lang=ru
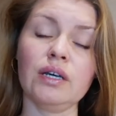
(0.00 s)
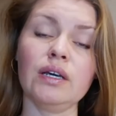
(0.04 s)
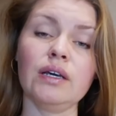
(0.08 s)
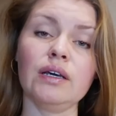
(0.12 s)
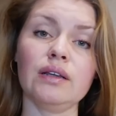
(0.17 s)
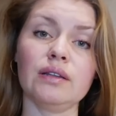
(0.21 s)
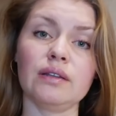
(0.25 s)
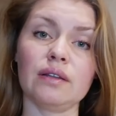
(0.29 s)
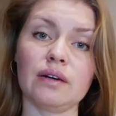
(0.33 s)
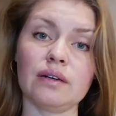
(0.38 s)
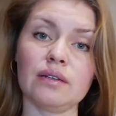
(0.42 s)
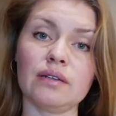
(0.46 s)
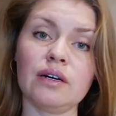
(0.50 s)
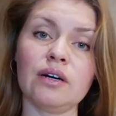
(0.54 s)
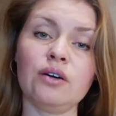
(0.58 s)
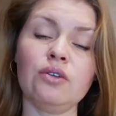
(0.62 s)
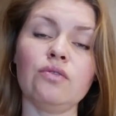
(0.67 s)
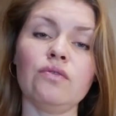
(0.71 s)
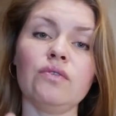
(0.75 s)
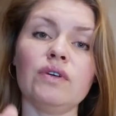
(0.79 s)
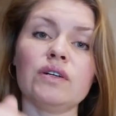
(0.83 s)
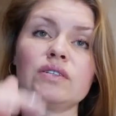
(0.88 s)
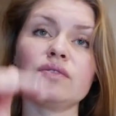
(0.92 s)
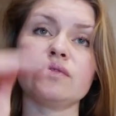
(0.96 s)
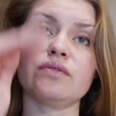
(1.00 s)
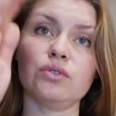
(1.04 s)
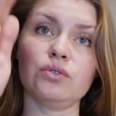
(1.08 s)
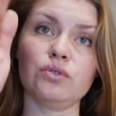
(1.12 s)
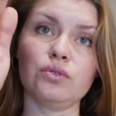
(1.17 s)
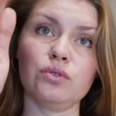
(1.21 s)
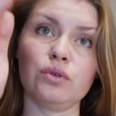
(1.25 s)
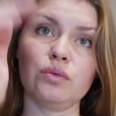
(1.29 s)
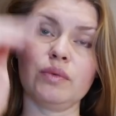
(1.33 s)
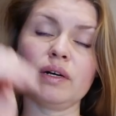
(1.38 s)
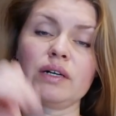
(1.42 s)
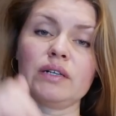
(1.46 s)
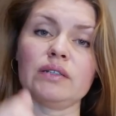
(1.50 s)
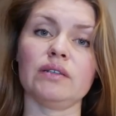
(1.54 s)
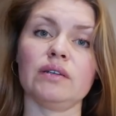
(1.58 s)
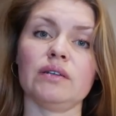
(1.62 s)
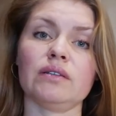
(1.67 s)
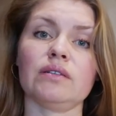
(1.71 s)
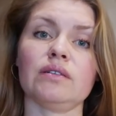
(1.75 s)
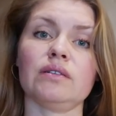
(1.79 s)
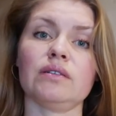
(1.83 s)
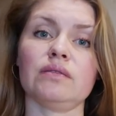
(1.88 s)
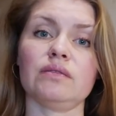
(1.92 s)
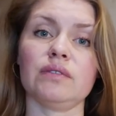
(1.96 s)
И тогда у вас в другом окне
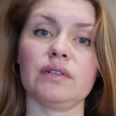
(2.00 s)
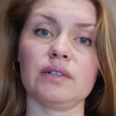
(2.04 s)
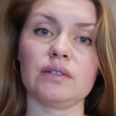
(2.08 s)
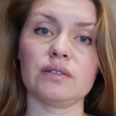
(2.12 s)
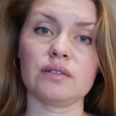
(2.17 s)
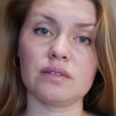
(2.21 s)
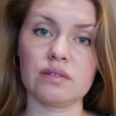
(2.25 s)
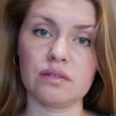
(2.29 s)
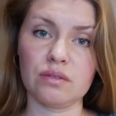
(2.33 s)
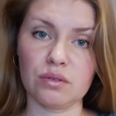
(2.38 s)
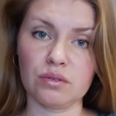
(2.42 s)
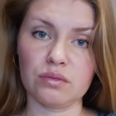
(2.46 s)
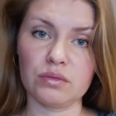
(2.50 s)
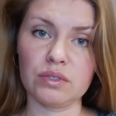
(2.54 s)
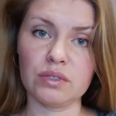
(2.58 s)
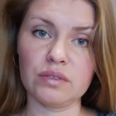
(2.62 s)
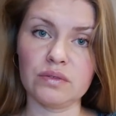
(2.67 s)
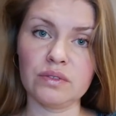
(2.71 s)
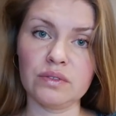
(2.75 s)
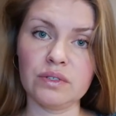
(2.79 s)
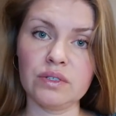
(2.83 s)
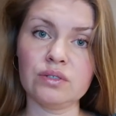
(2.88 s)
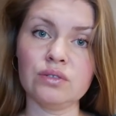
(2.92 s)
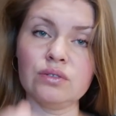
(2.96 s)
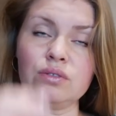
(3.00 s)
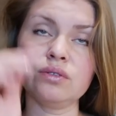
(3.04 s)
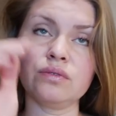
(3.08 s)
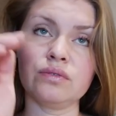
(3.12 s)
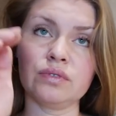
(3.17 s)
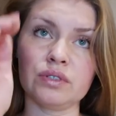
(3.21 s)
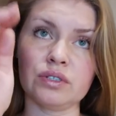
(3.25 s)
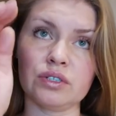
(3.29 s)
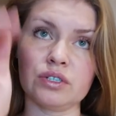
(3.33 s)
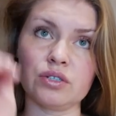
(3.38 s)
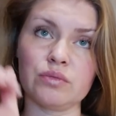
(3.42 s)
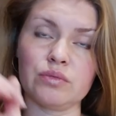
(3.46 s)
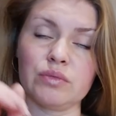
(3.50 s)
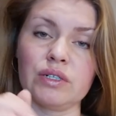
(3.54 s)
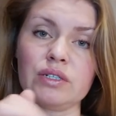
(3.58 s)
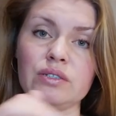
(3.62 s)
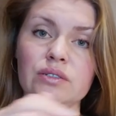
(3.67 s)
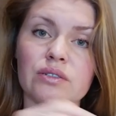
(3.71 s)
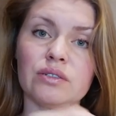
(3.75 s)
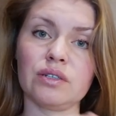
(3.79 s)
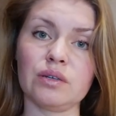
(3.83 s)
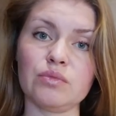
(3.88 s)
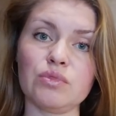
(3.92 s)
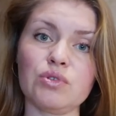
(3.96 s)
открывается новое видео, вы
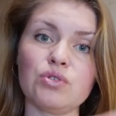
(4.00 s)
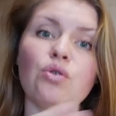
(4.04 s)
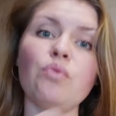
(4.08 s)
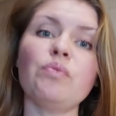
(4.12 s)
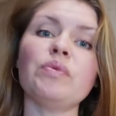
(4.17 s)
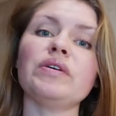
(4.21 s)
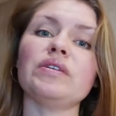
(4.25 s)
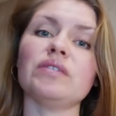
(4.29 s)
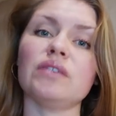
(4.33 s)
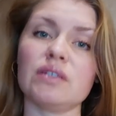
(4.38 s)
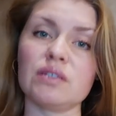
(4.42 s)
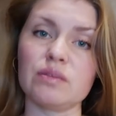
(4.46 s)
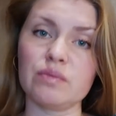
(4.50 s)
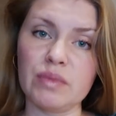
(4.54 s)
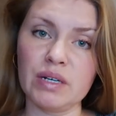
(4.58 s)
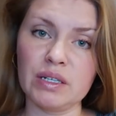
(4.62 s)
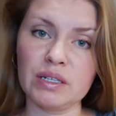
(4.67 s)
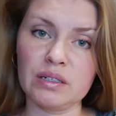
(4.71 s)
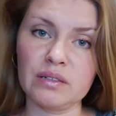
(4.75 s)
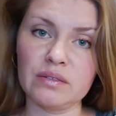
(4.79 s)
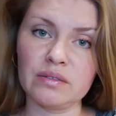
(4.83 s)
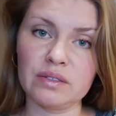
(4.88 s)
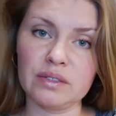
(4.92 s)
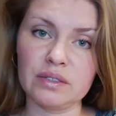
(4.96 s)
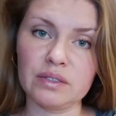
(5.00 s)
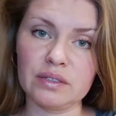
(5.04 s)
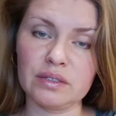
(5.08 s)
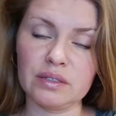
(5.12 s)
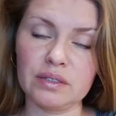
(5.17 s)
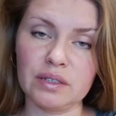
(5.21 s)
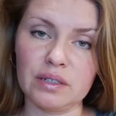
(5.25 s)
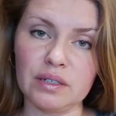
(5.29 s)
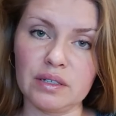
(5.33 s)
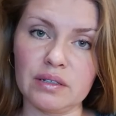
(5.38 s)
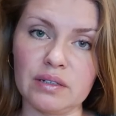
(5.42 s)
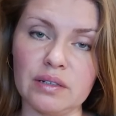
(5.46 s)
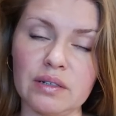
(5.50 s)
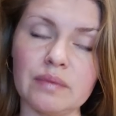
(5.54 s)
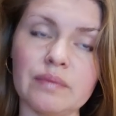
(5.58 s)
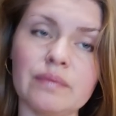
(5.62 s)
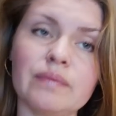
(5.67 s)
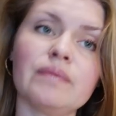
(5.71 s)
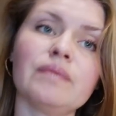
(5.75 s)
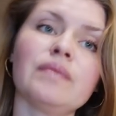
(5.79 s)
нажимаете там стоп и досматриваете это.